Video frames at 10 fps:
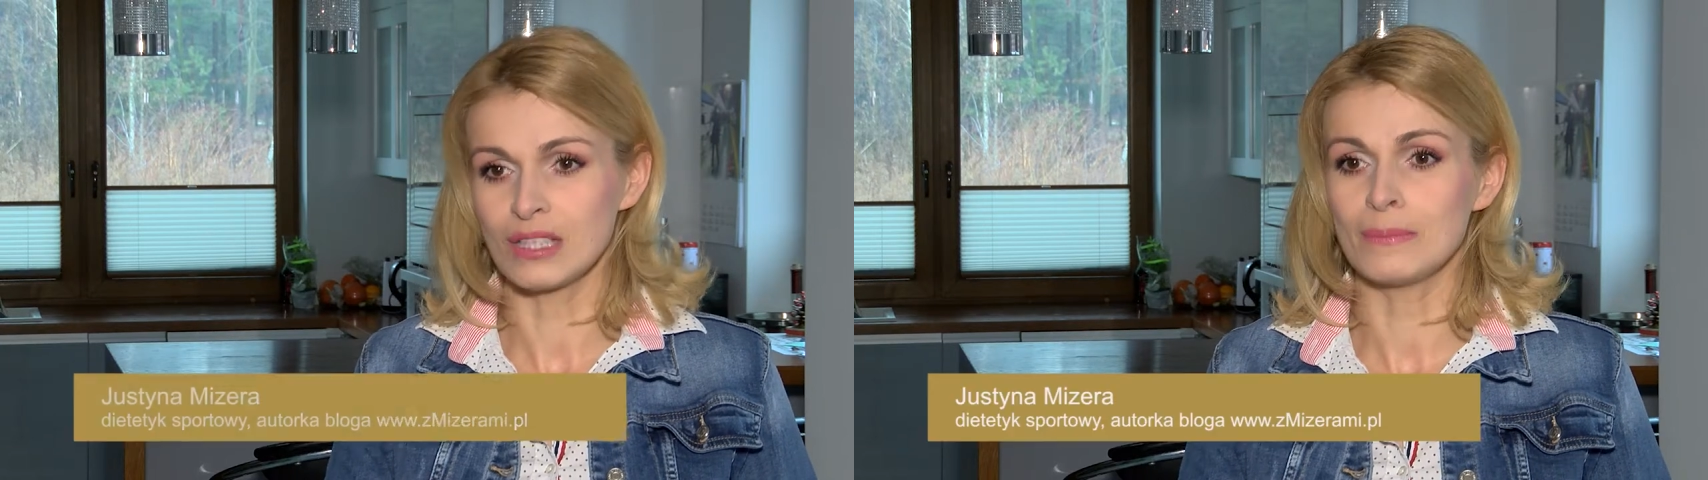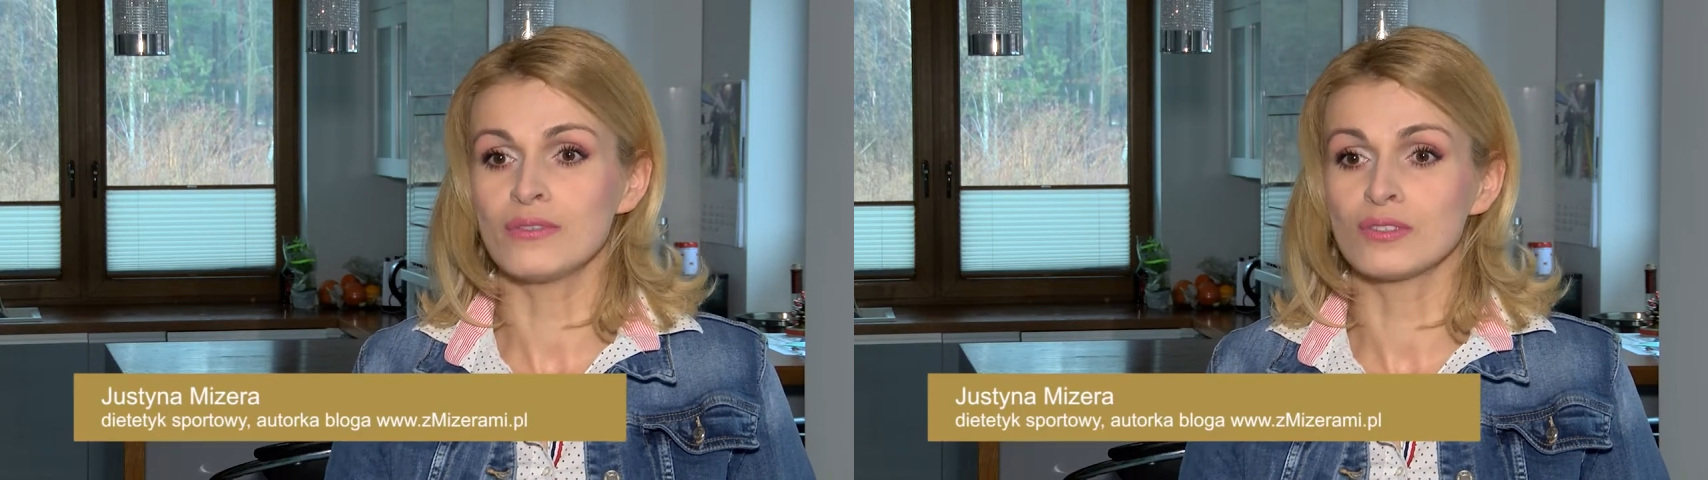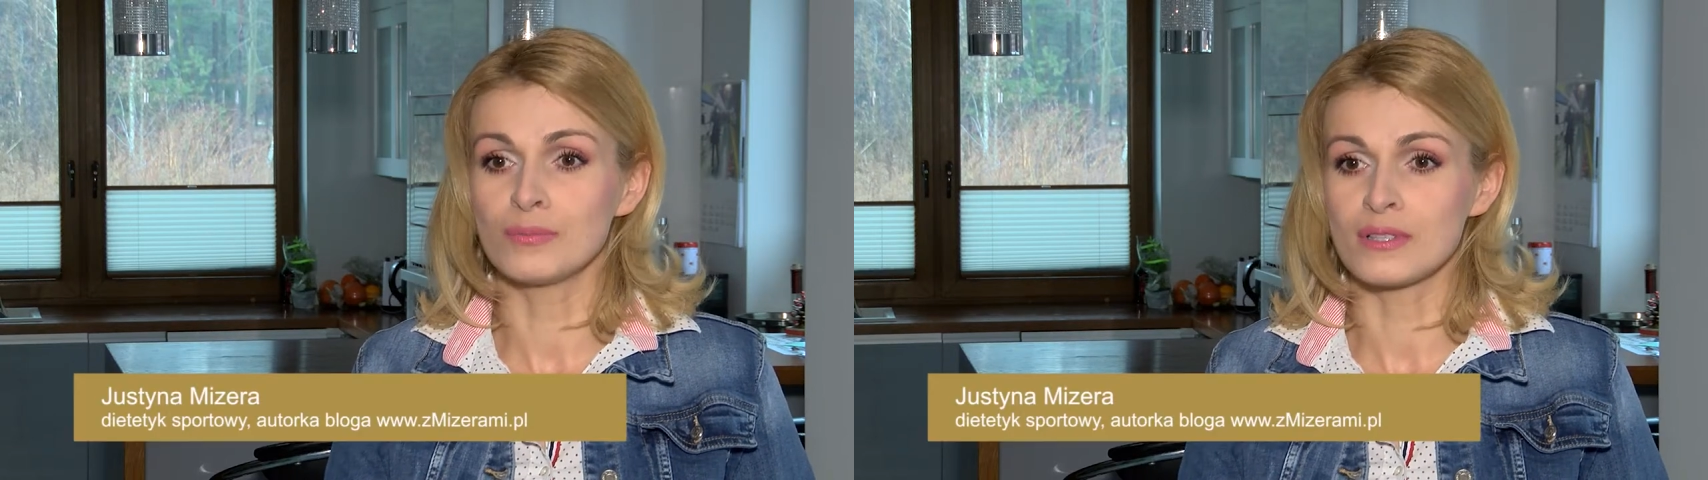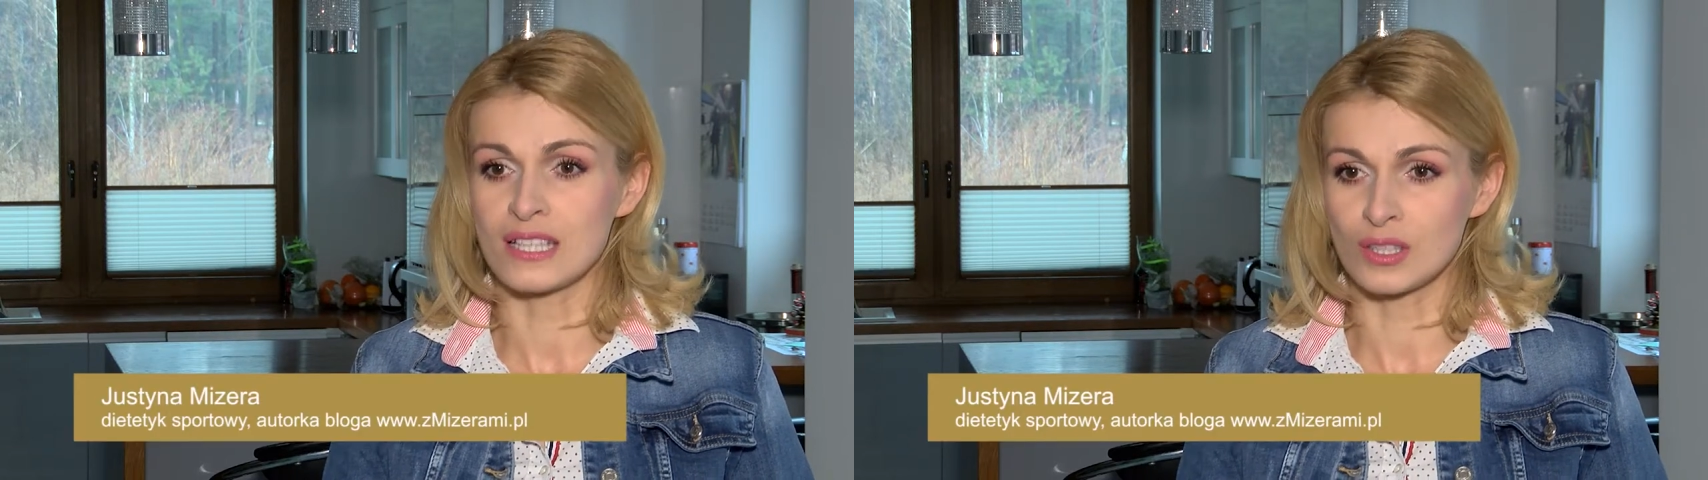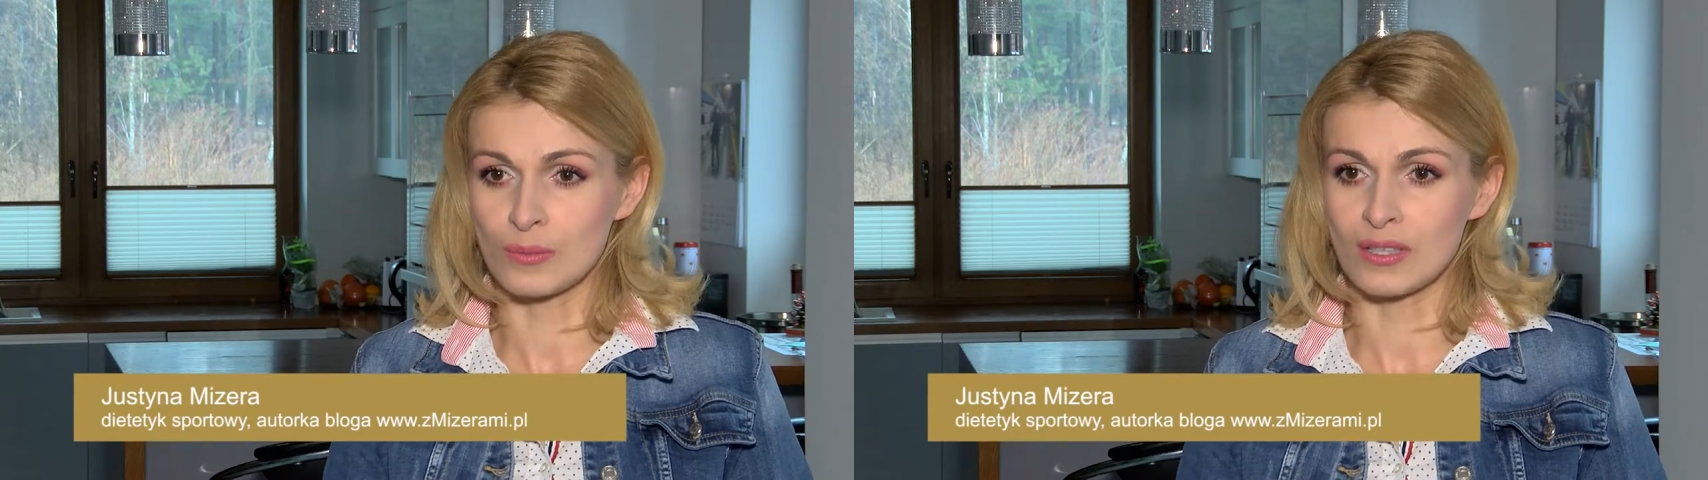na pewno
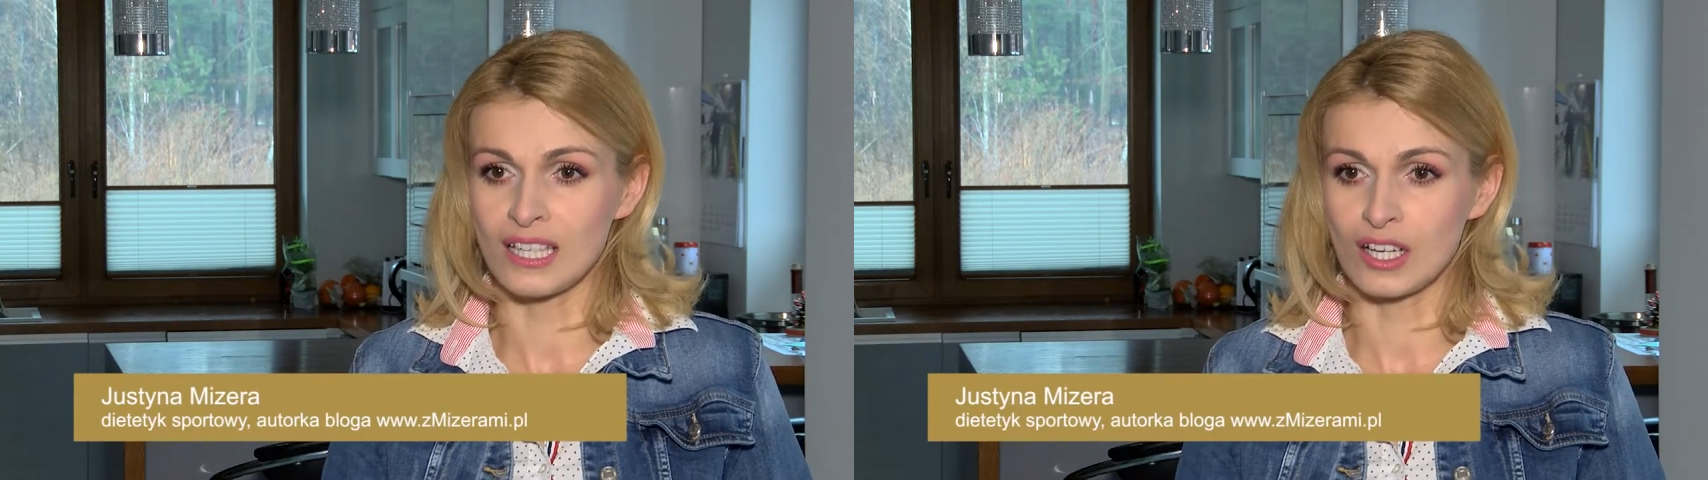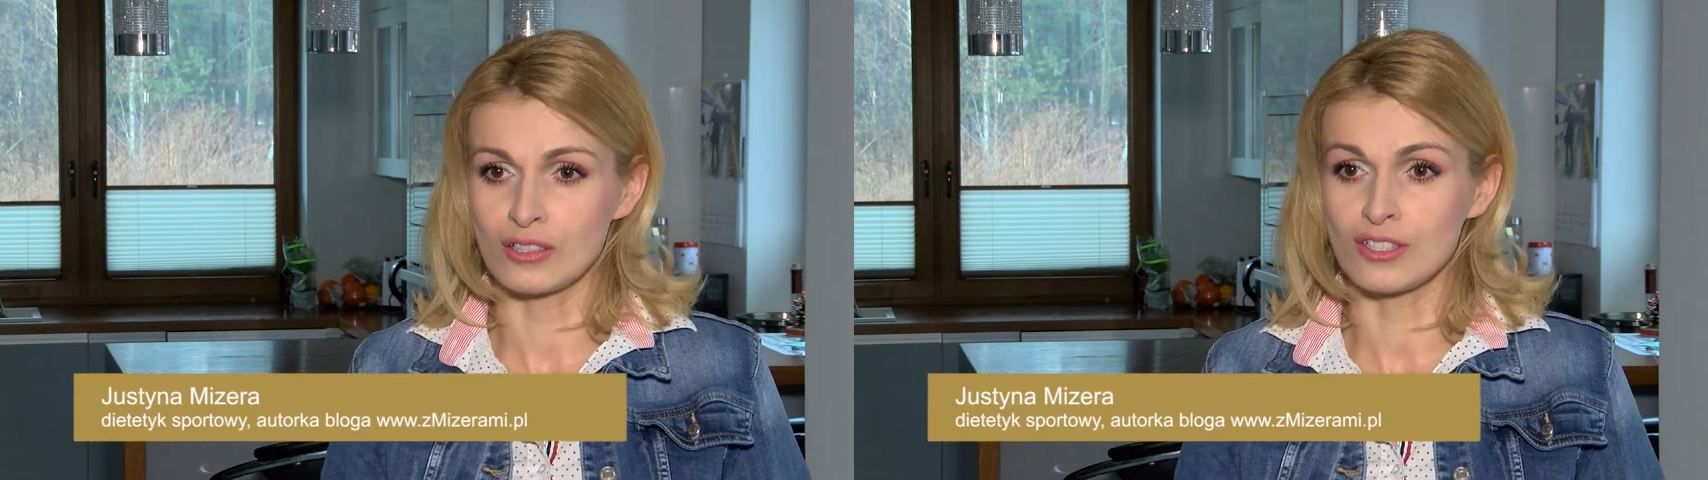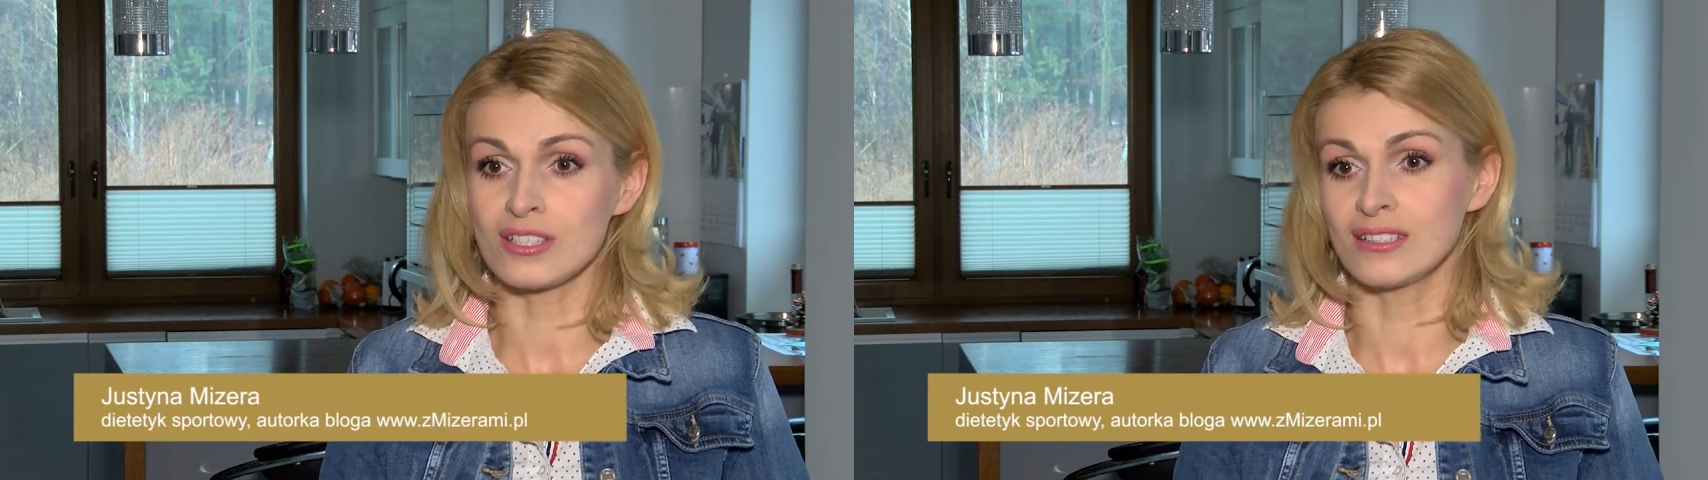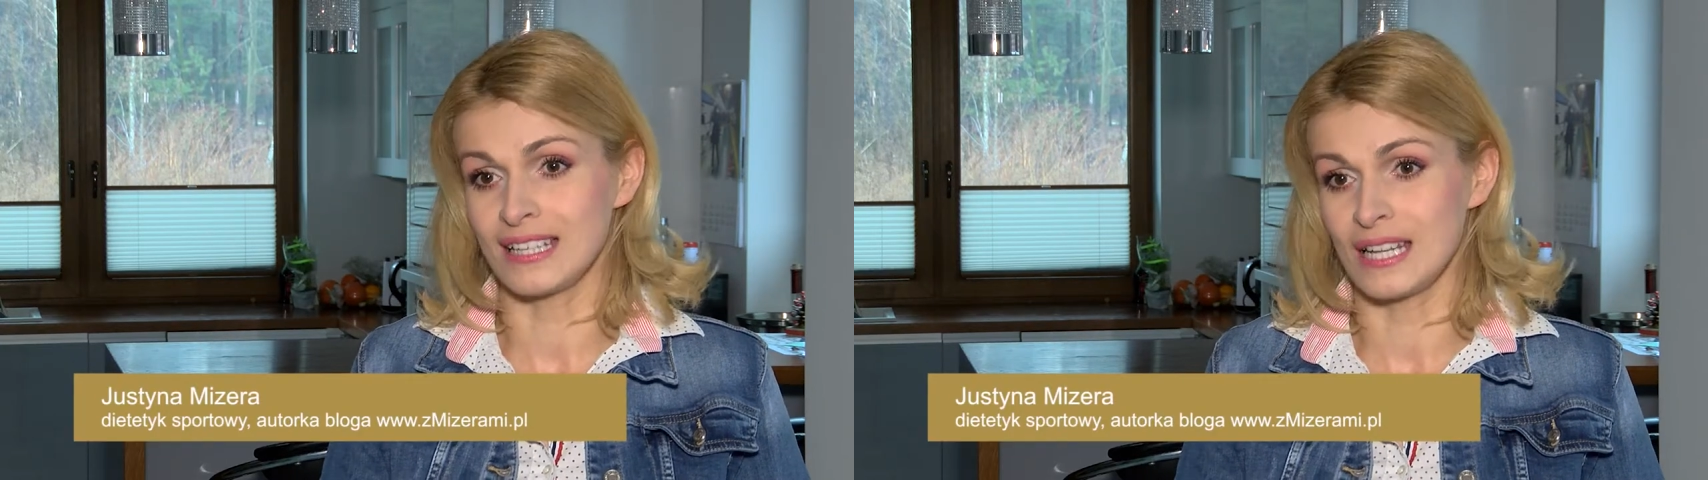pizza dobrej jakości,